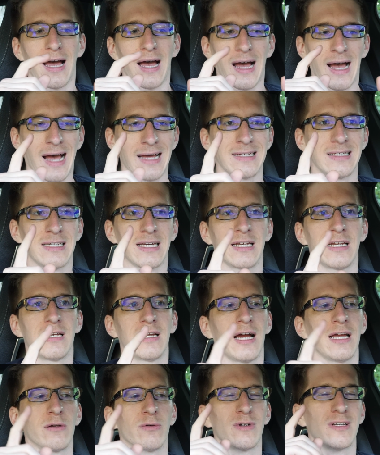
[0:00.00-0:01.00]
hatte ich ja den
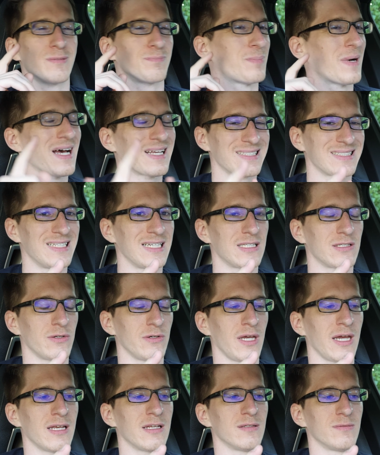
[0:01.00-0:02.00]
Eindruck, es passt nicht zu
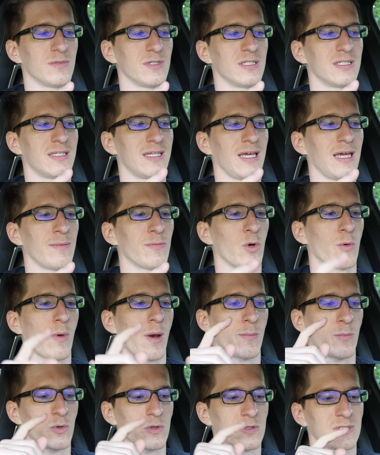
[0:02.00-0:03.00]
jedem System und
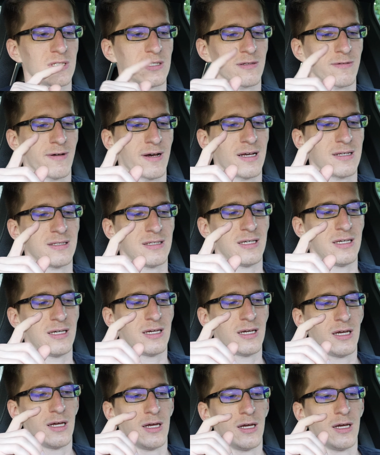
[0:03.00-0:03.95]
man muss das quasi äh,